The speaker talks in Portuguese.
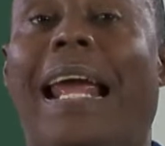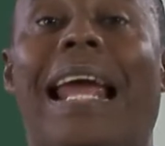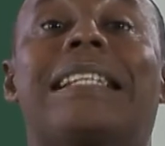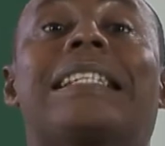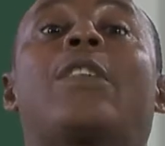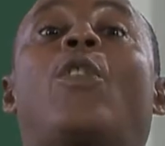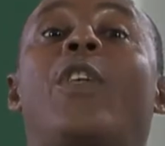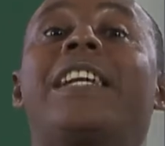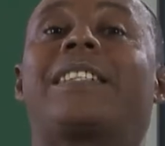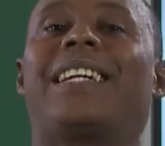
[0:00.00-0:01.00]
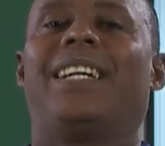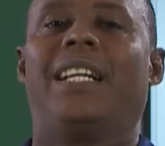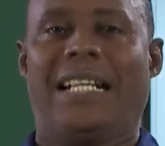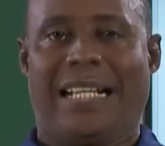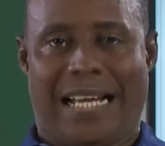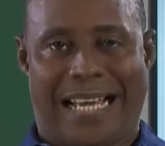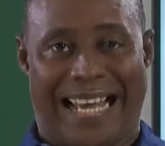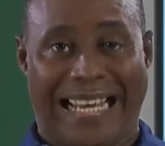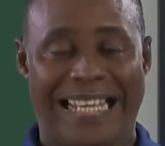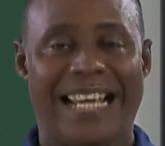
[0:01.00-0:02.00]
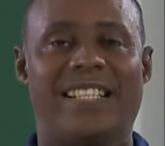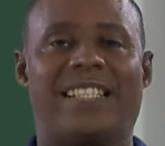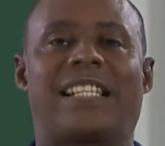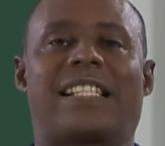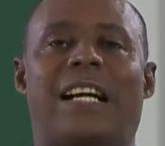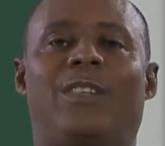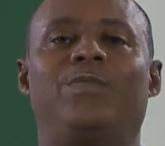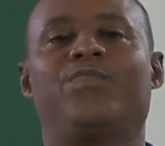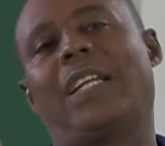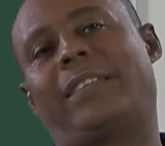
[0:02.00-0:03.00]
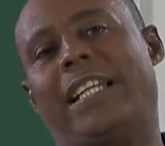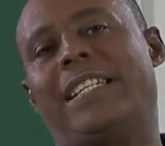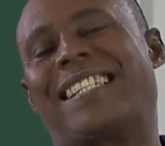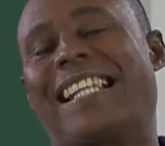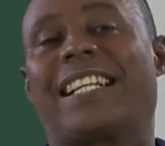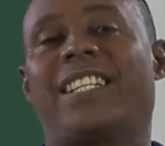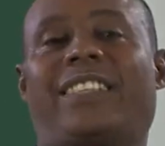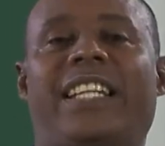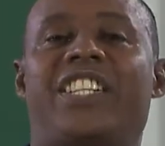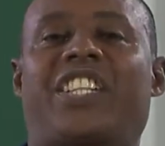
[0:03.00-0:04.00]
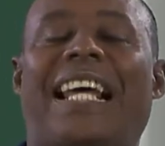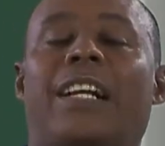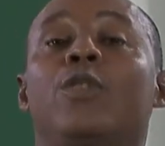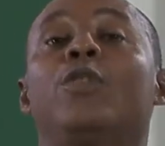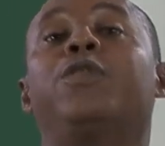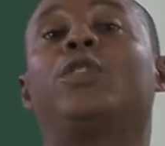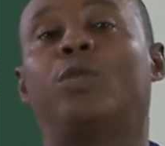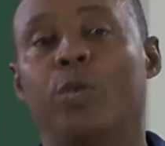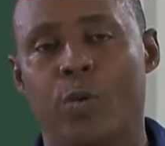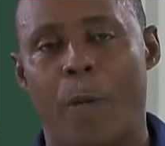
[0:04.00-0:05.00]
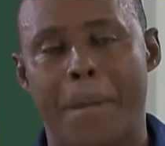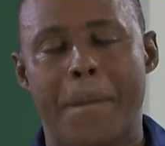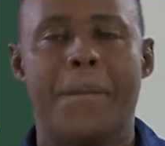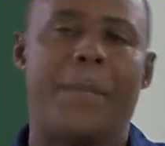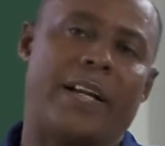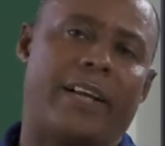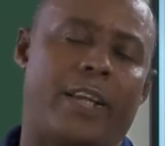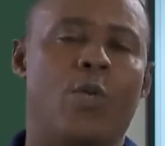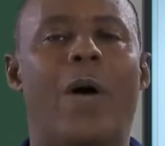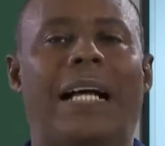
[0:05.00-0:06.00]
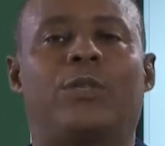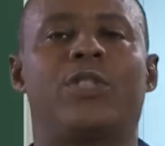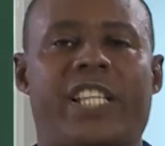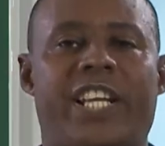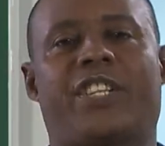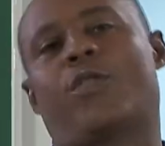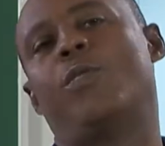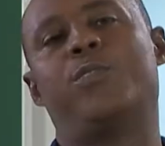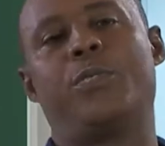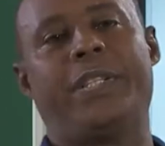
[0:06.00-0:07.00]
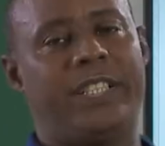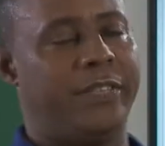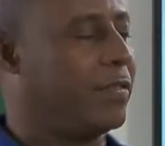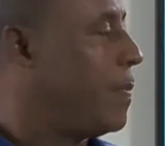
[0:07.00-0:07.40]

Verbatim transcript: Essa coisa, a realização, tem de, ser, tem de estar no futuro para que o ato seja comprometido.